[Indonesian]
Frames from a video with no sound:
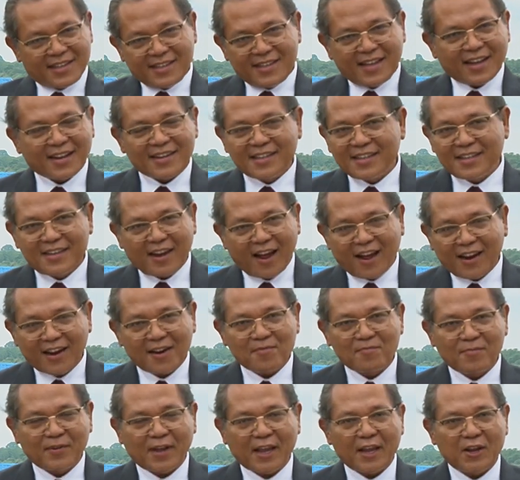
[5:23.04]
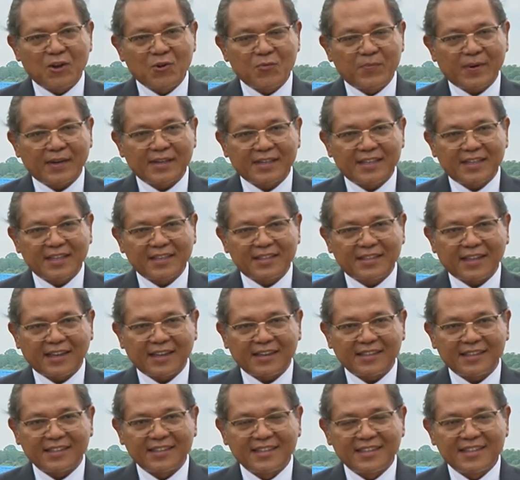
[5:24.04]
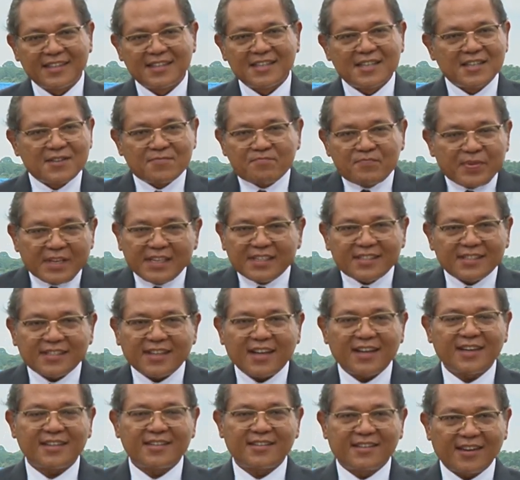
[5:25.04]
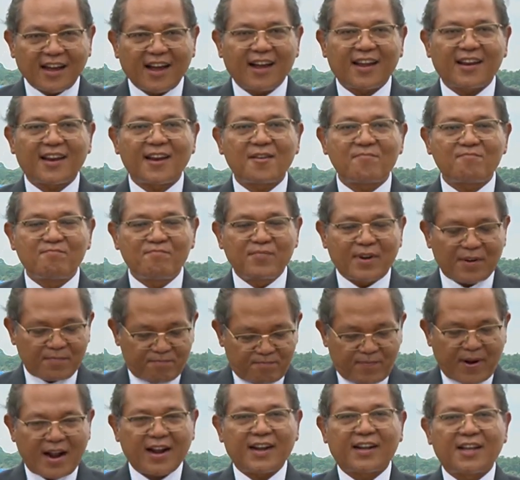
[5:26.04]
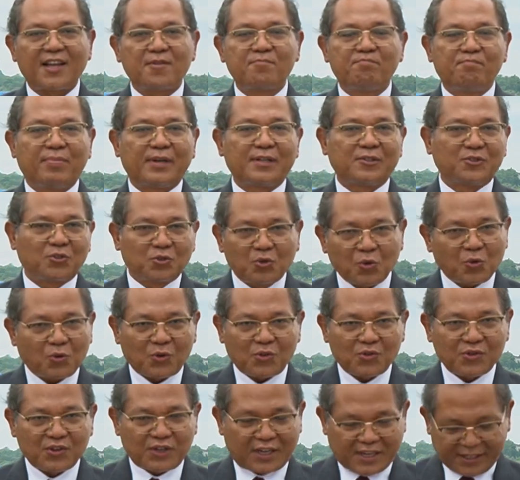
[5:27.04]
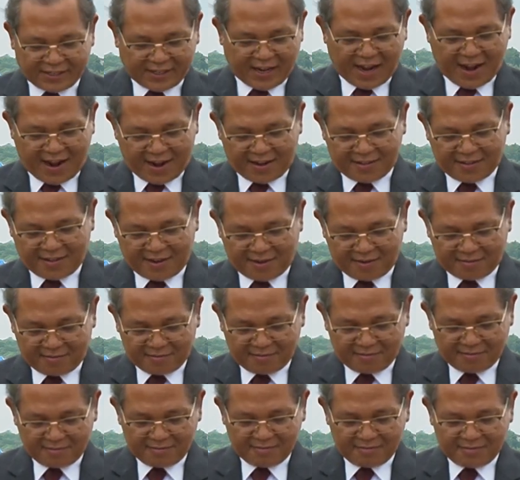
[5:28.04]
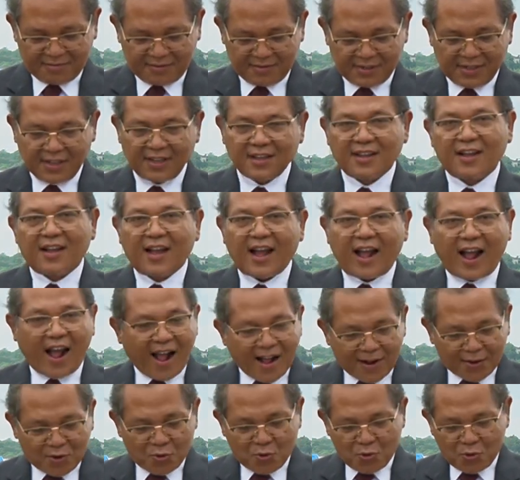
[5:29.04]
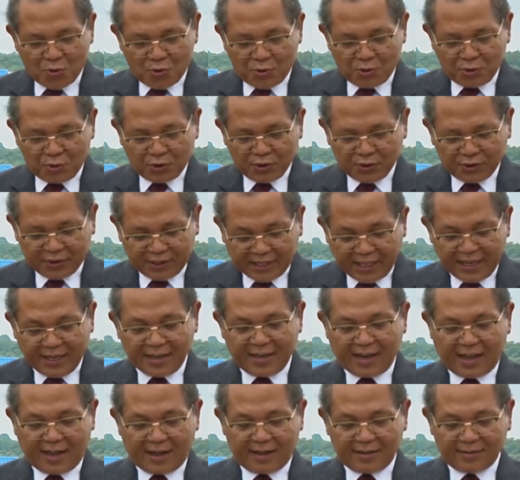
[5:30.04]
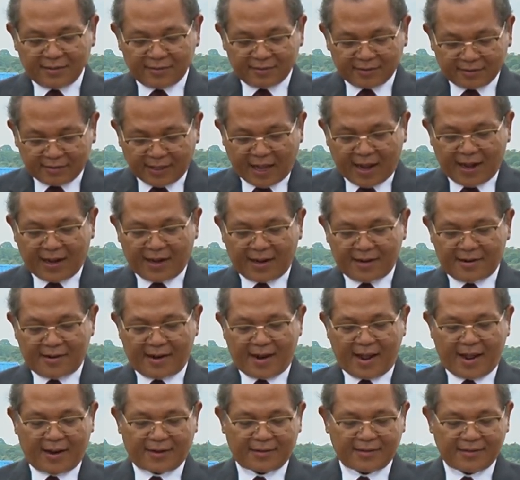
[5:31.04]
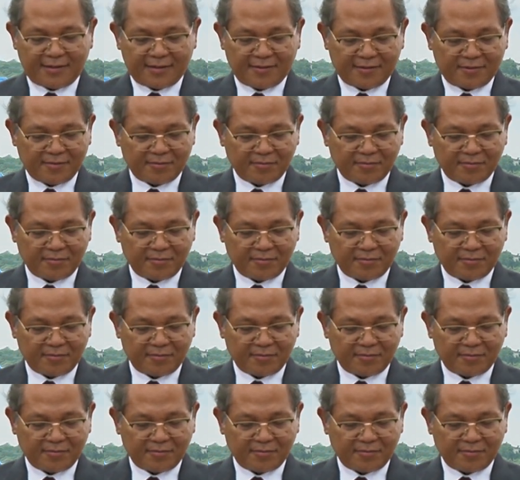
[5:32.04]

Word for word: yang di dalam kehidupan kita bisa dalam berbagai bentuk kejahatan. Aku tidak tahan lagi.